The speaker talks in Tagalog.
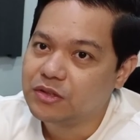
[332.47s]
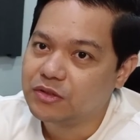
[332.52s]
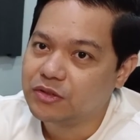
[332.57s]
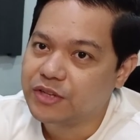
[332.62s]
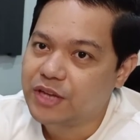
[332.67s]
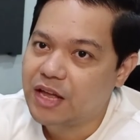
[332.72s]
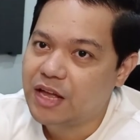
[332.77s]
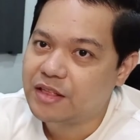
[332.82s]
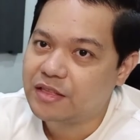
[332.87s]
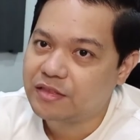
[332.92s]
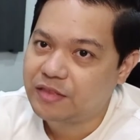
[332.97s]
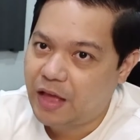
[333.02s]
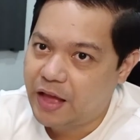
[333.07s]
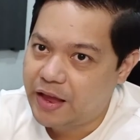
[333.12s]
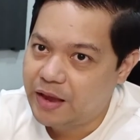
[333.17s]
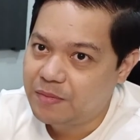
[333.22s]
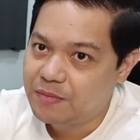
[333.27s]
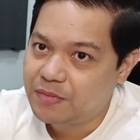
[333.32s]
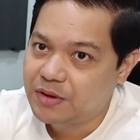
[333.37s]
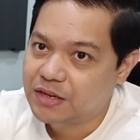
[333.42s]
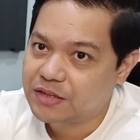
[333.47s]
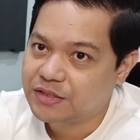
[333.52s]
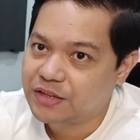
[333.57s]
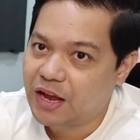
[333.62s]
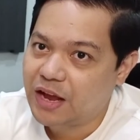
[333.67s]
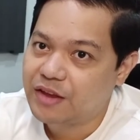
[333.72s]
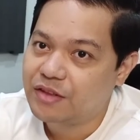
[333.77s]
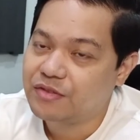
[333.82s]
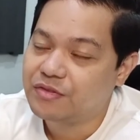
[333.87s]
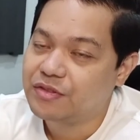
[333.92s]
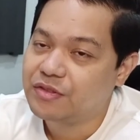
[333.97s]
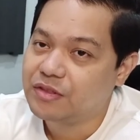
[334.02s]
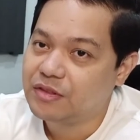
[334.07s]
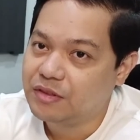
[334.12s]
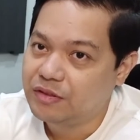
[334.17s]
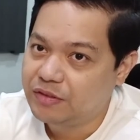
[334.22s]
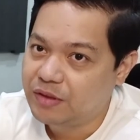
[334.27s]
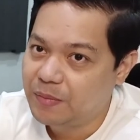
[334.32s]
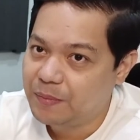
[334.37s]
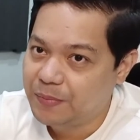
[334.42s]
So, yan, time at saka yung
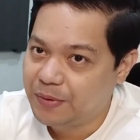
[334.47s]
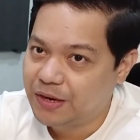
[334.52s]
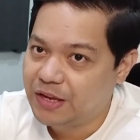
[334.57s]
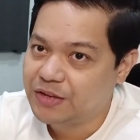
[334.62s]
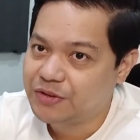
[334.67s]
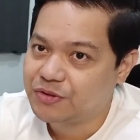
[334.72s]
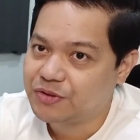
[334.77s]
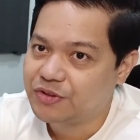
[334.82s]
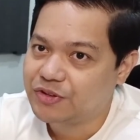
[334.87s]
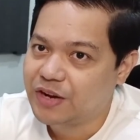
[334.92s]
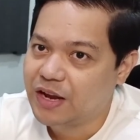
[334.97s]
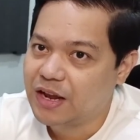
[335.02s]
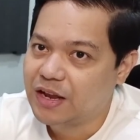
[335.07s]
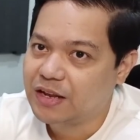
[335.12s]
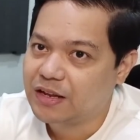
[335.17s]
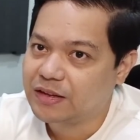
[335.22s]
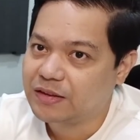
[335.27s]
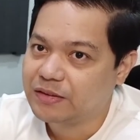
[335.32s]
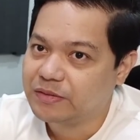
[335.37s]
temperature niya.